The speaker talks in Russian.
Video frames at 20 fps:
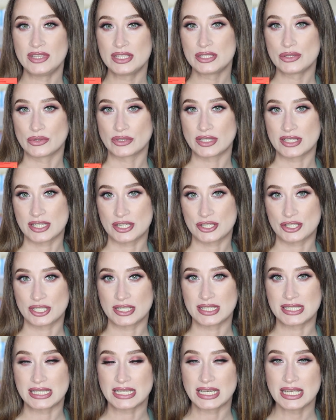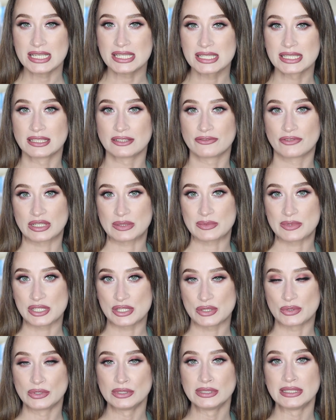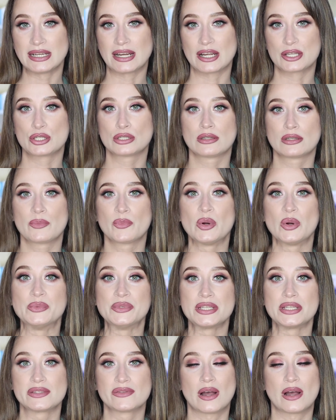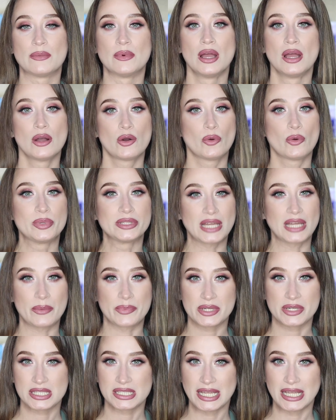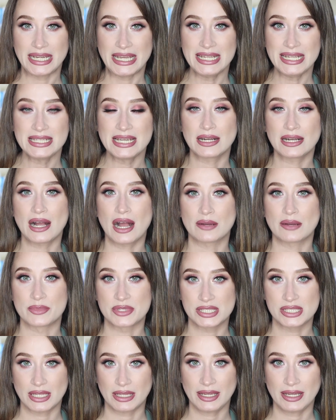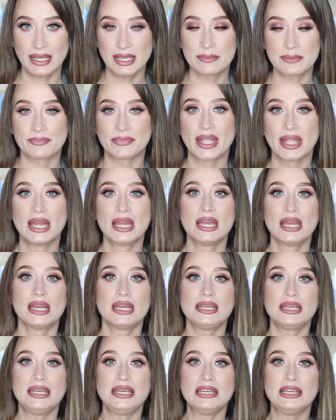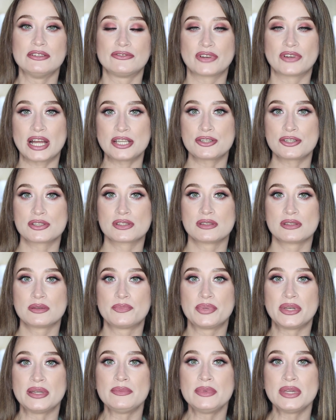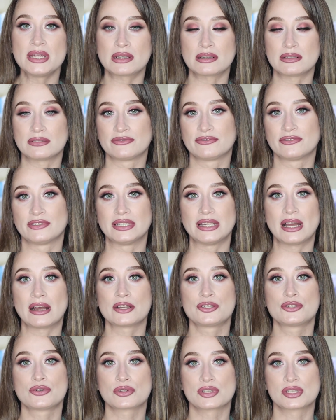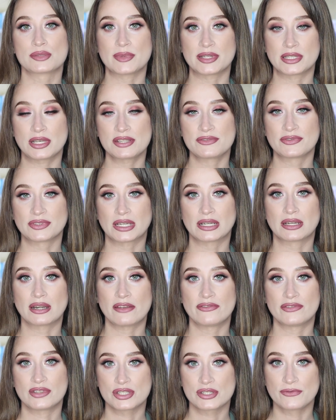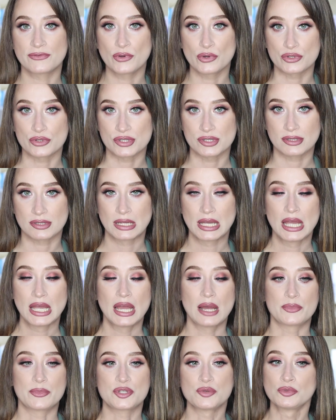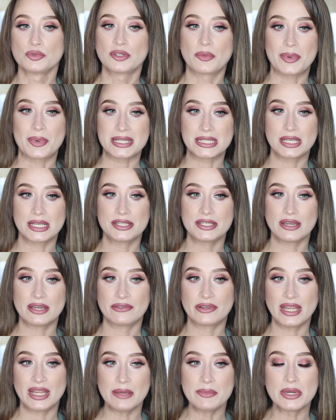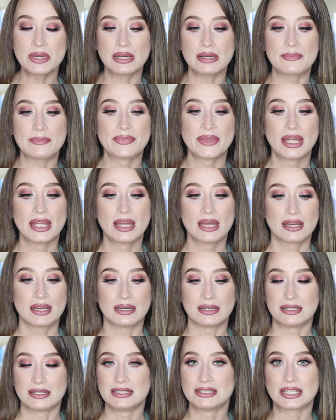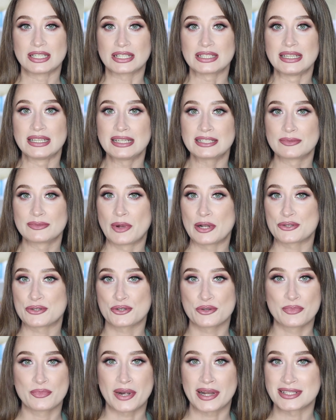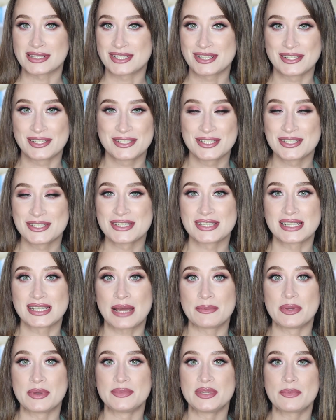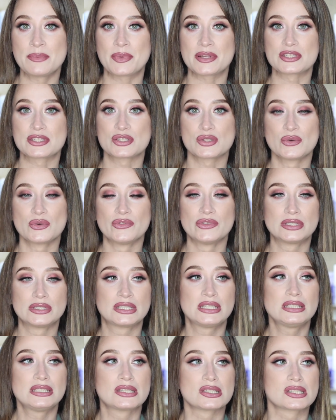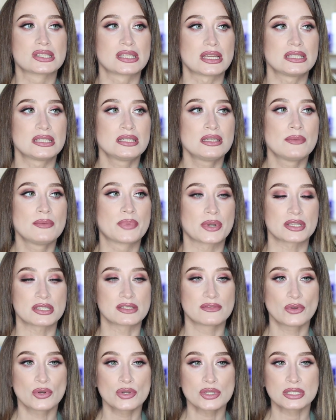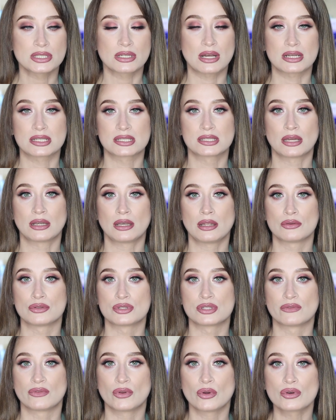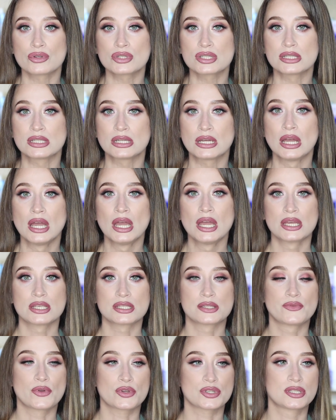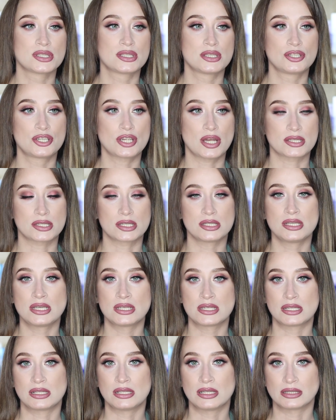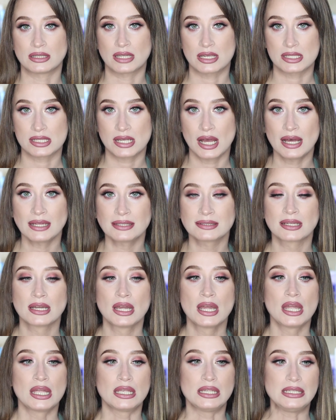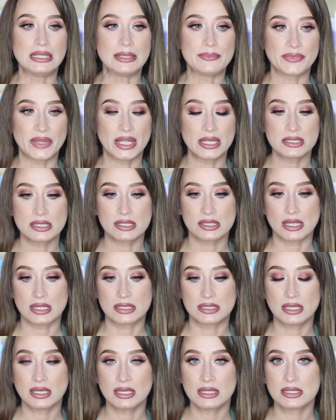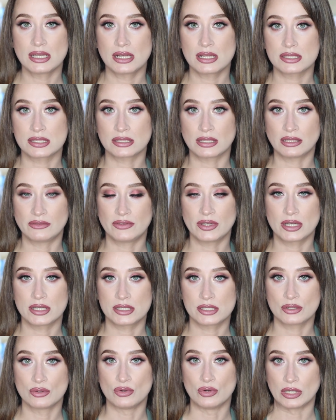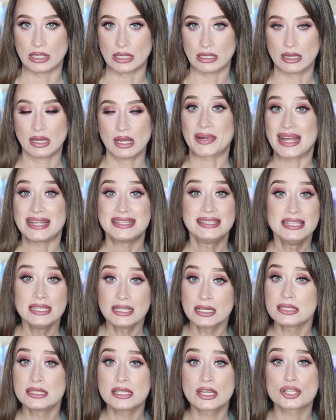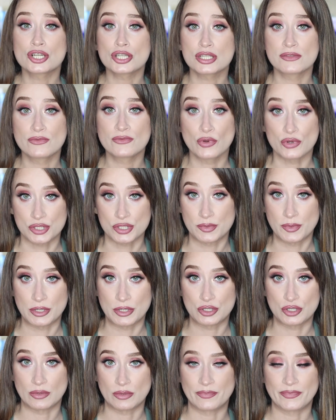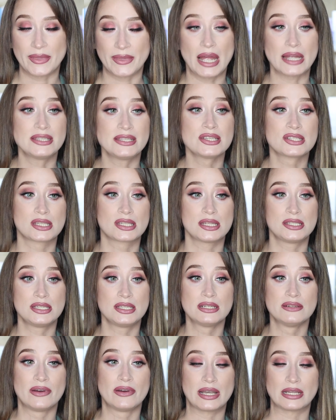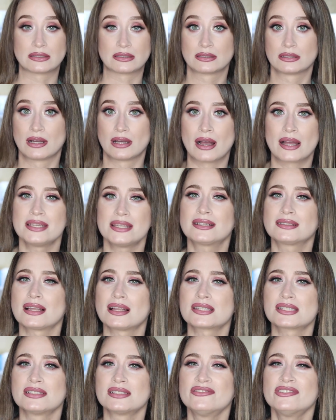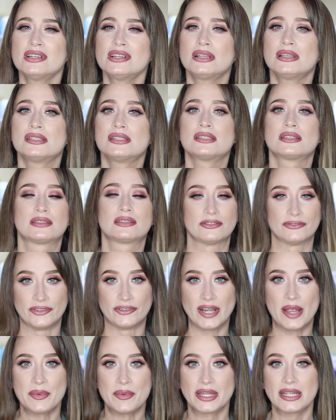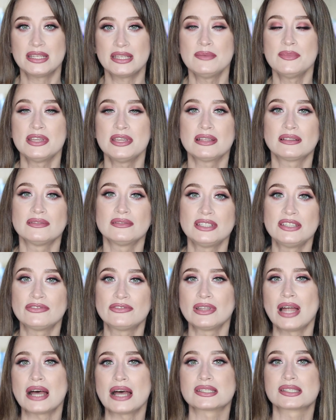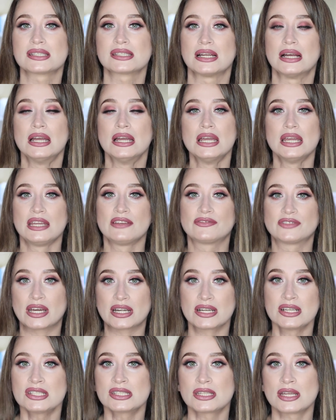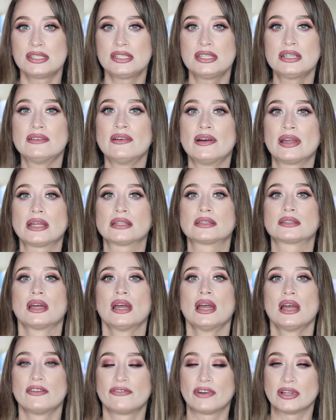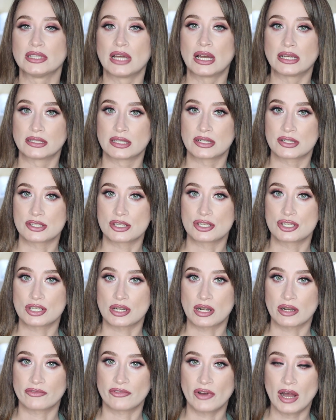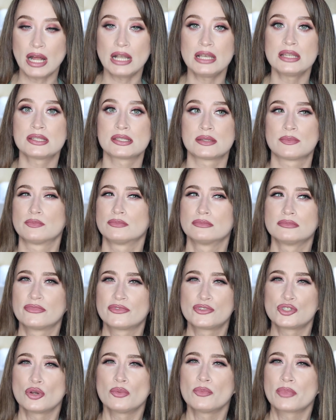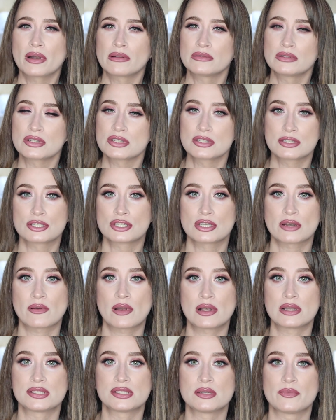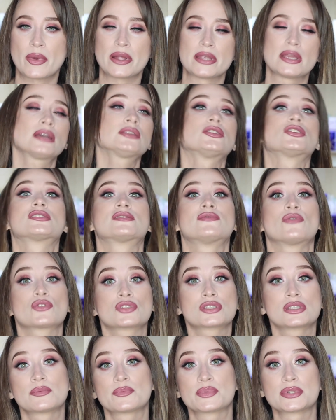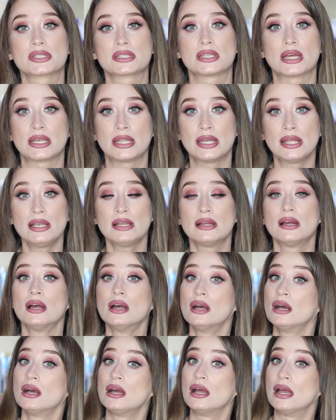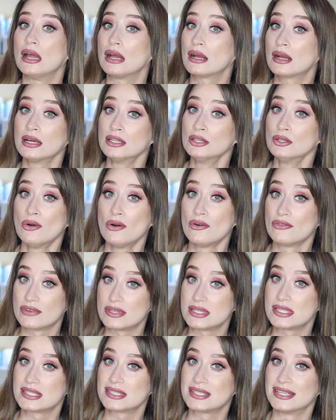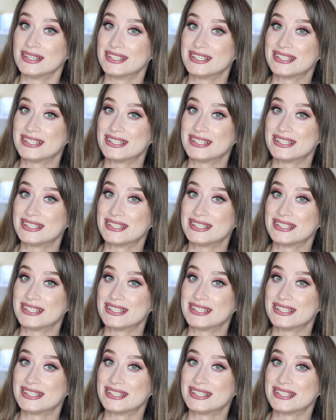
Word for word: видео достаточно интересное, информационное. Я хочу напомнить вам об этапах старения, как мы стареем. И в качестве примеров я хочу рассмотреть фотографии звезд. Почему-то последнее время э, интернет, большой брат следит за нами, мне подсовывает какие-то статьи про звезд, как стареют звезды, звезды сейчас и 10 лет назад. И эти статьи делятся на две категории. Про одних и тех же звезд причем. Одни статьи говорят, как они классно выглядят, время над ними нет, не властно. И вторые статьи говорят, фанаты разочаровались, в чем, правда, разочаровались, непонятно. Звезды постарели, эко-новость.